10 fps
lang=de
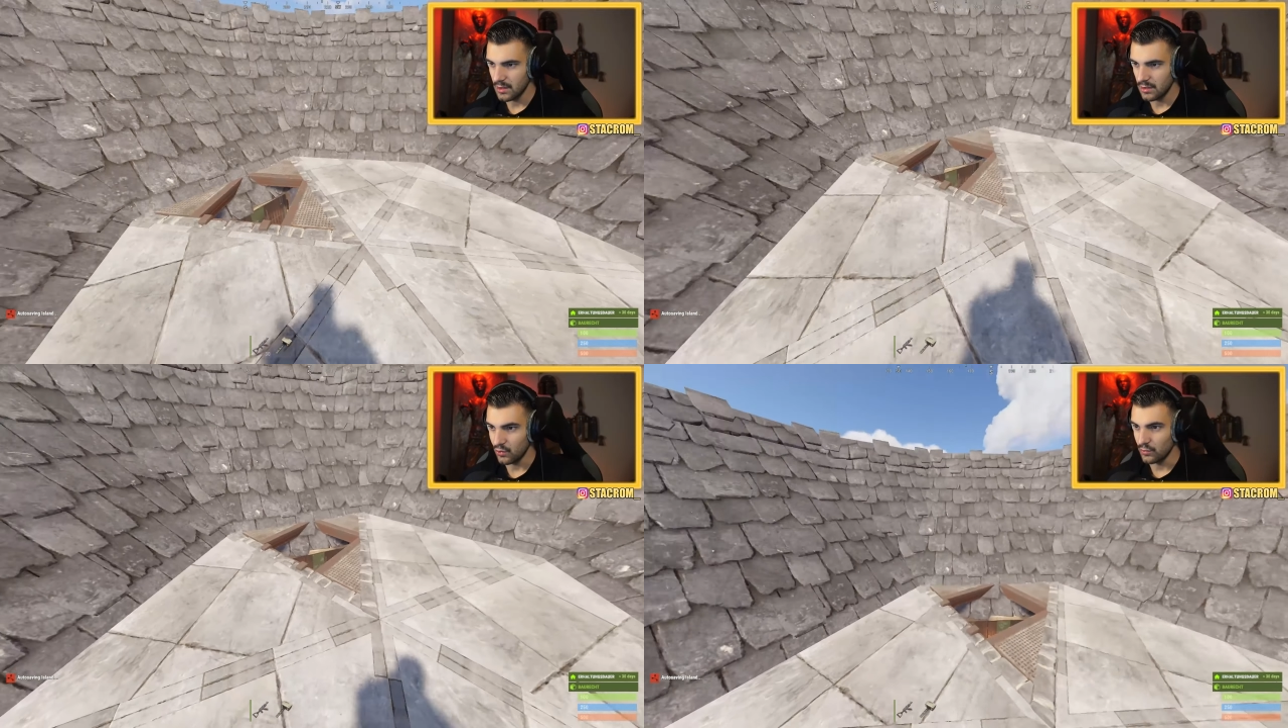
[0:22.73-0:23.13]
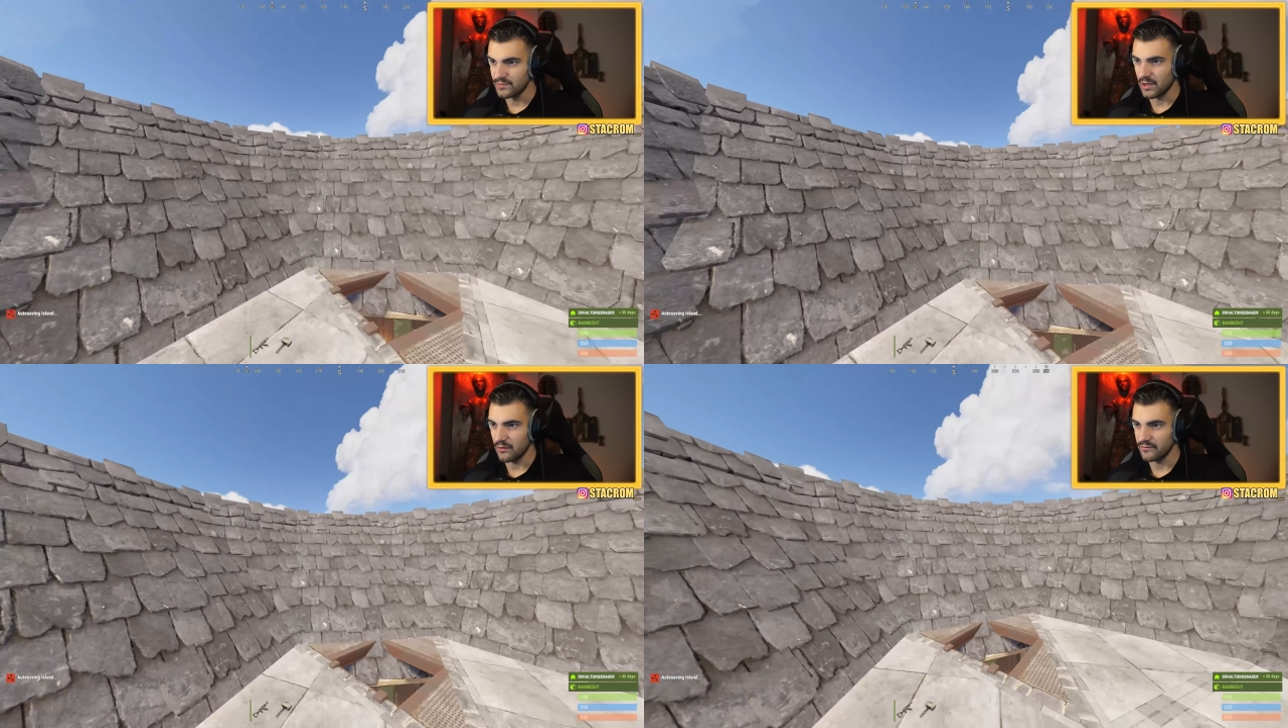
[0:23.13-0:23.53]
Hier oben
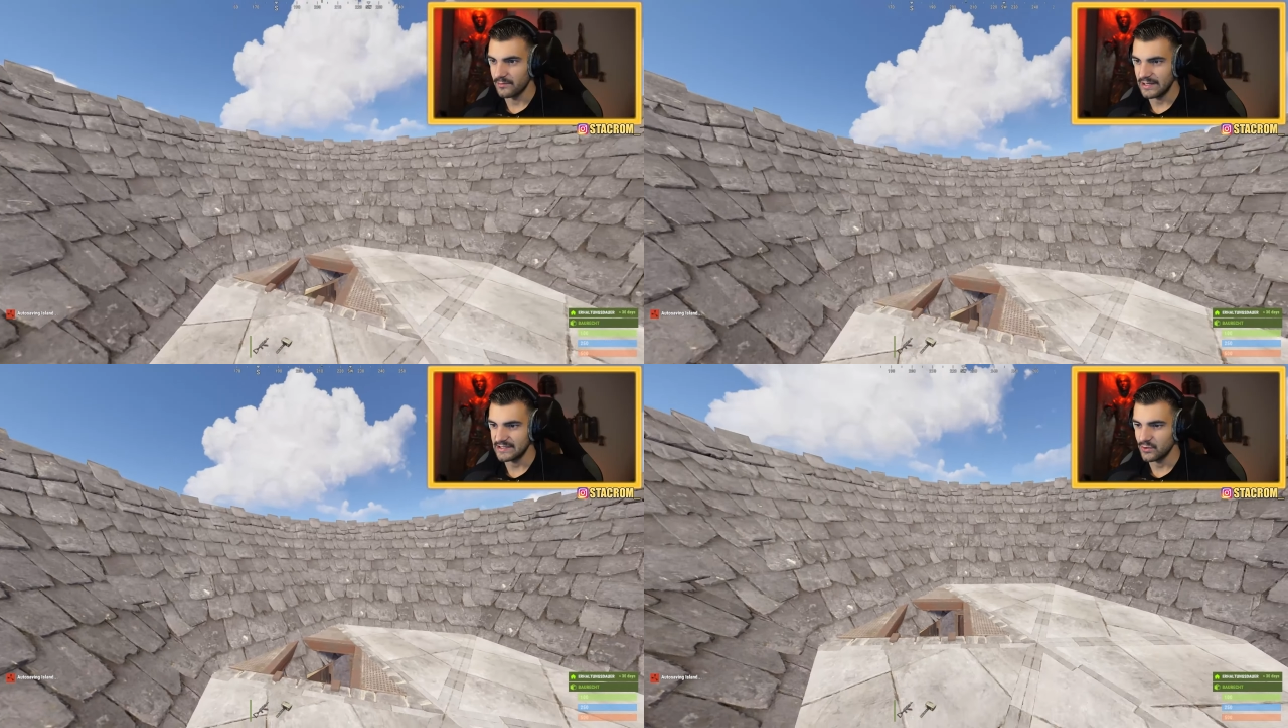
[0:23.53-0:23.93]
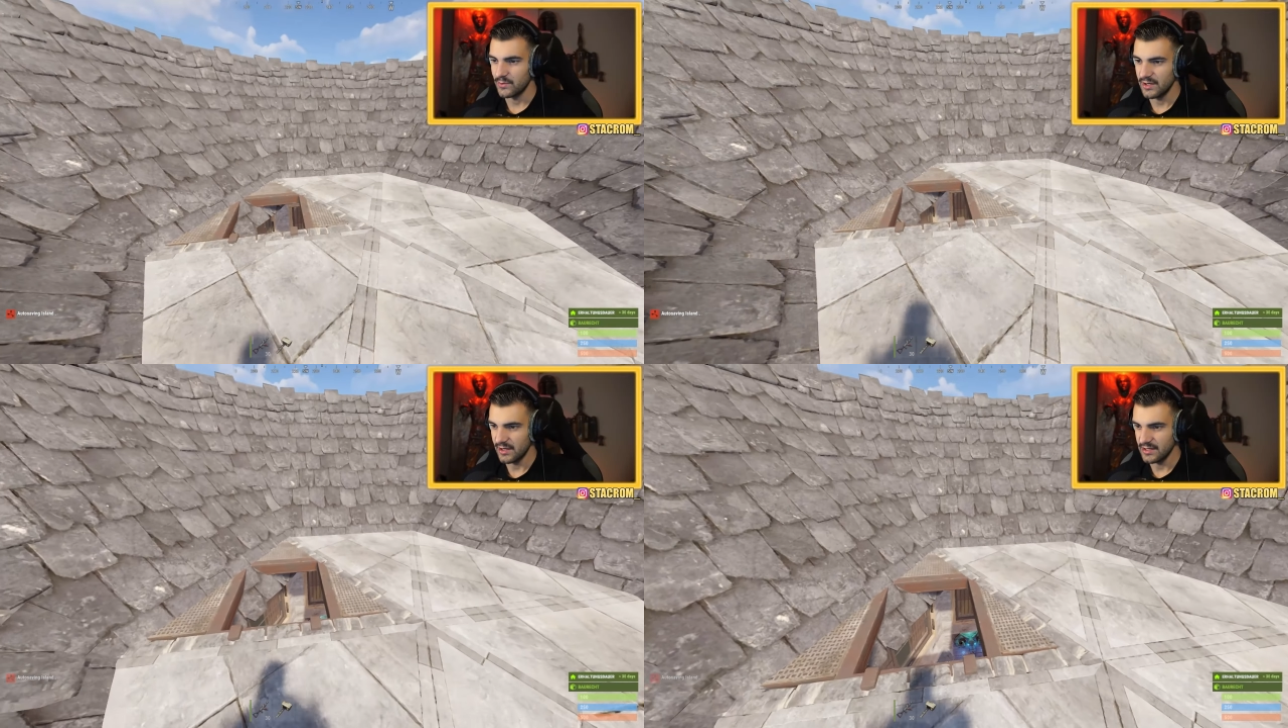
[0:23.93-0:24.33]
drauf einen Platz, um
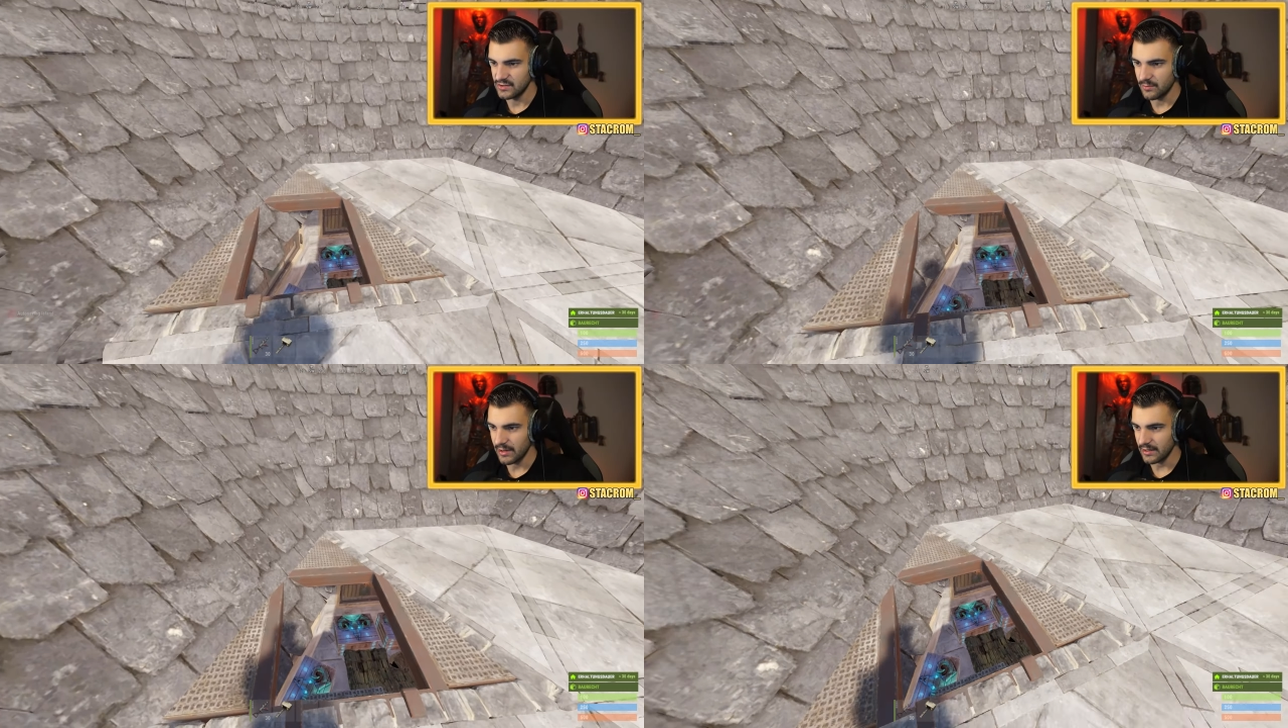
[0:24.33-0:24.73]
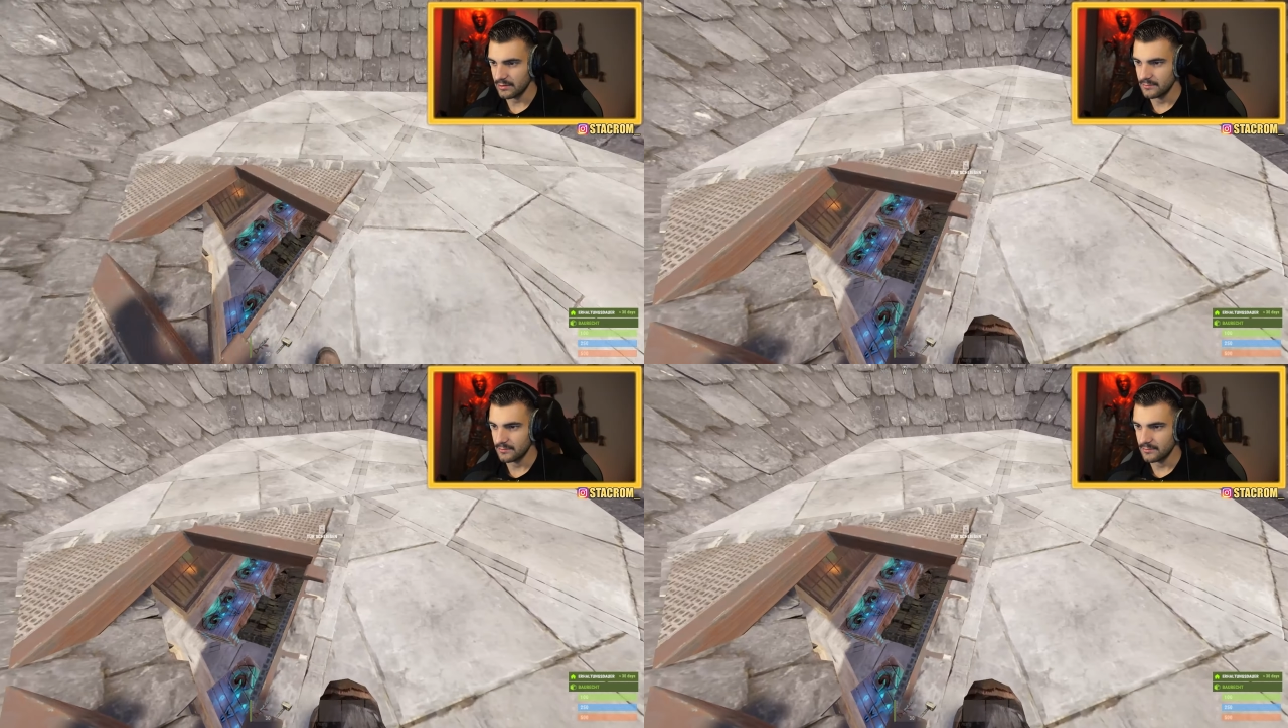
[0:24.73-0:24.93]
den Heli zu parken.